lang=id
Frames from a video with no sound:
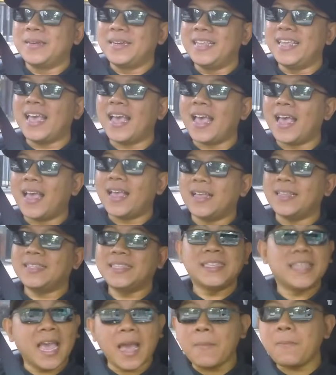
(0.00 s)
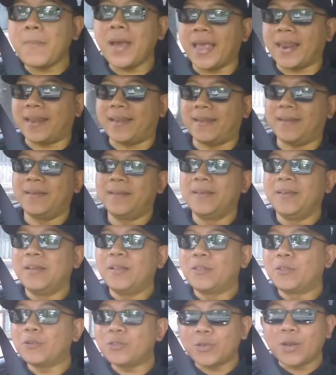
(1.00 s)
dia nyaman
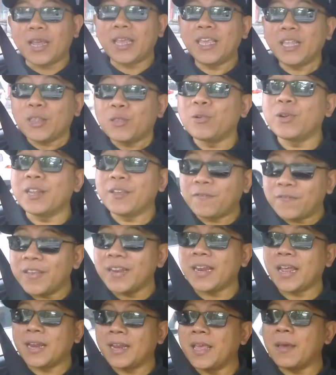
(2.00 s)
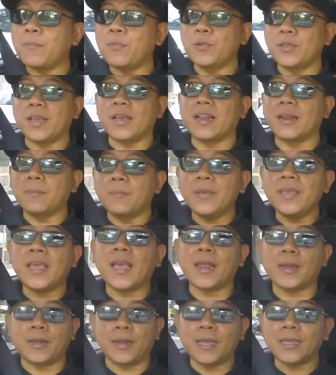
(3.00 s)
Terus udah gitu Livina dia punya
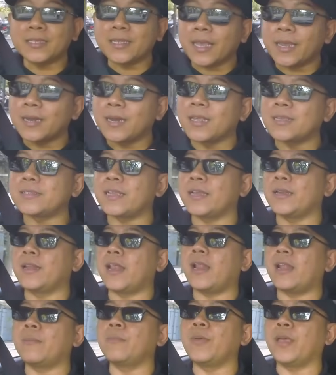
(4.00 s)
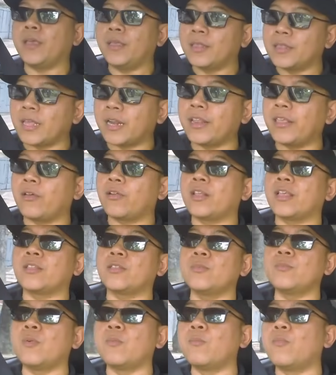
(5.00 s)
kelebihan desain-desain dalamnya interiornya
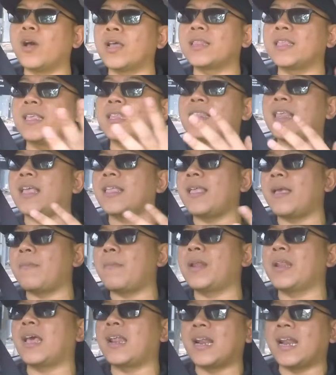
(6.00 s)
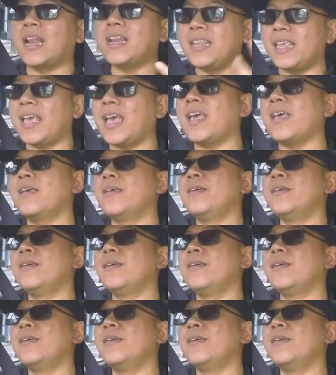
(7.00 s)
tuh membuat kita nyaman karena dia